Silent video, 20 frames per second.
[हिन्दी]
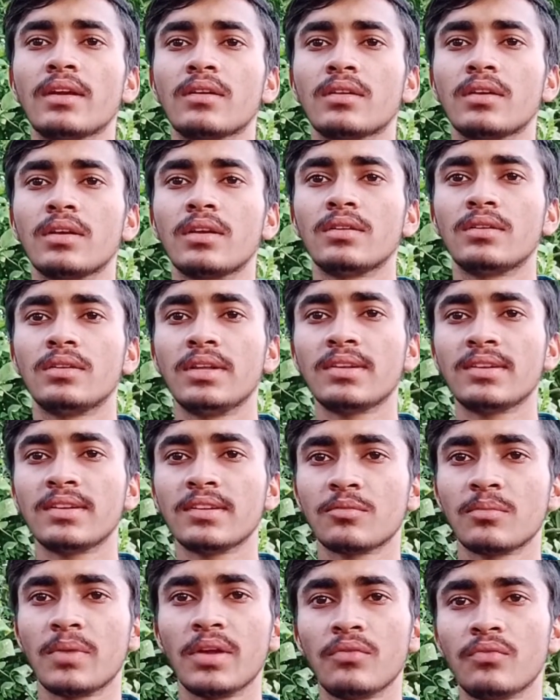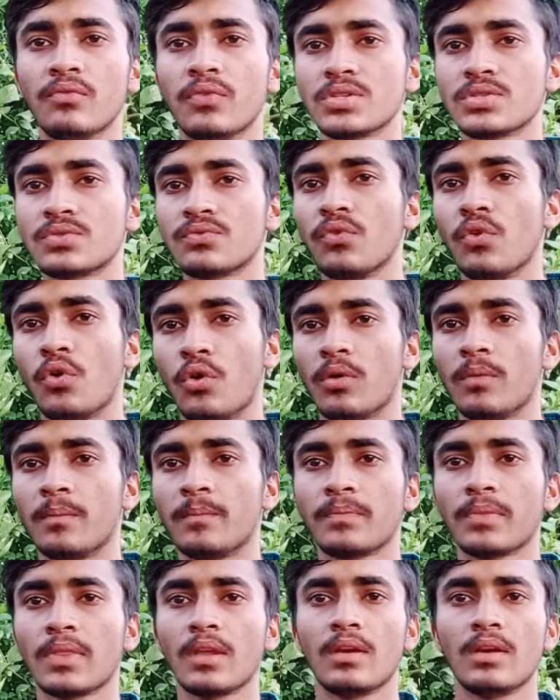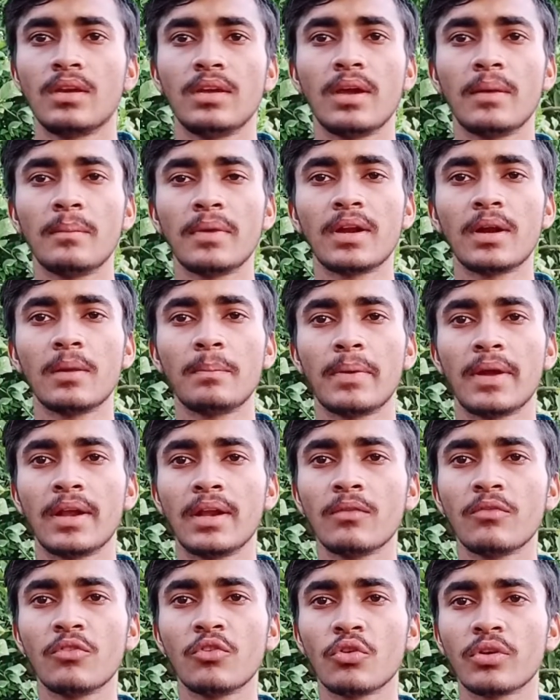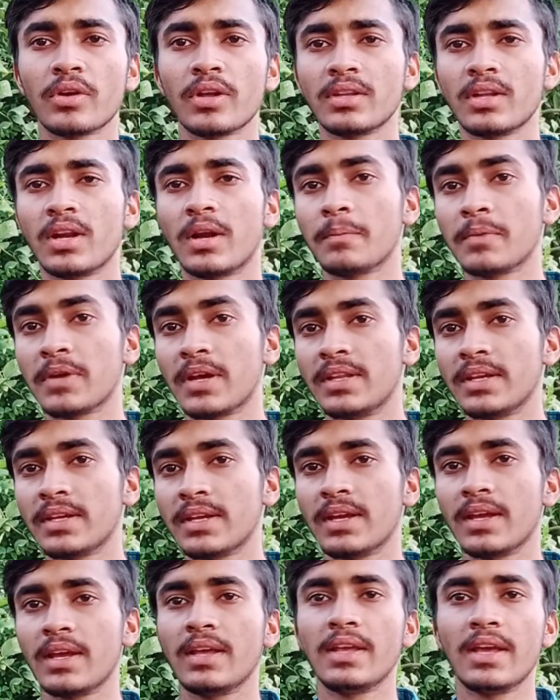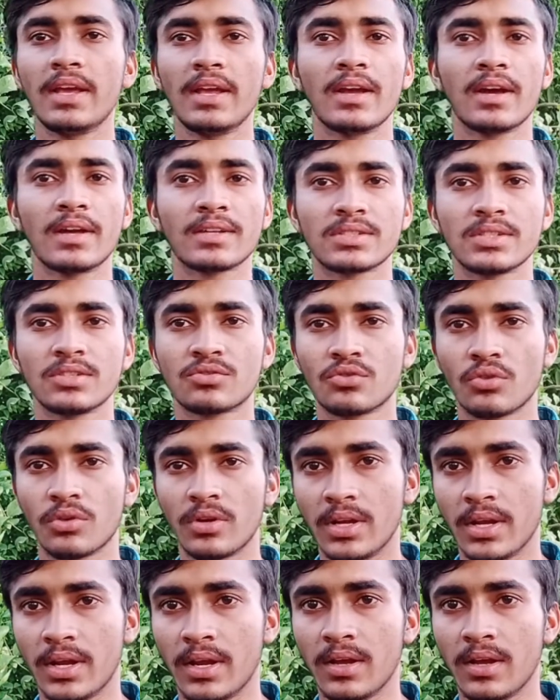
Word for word: कि दिस इज़ माई फर्स्ट व्लॉग या मेरा पहले व्लॉग के अंदर आप क्या देखेंगे यही आज की स्टोरी है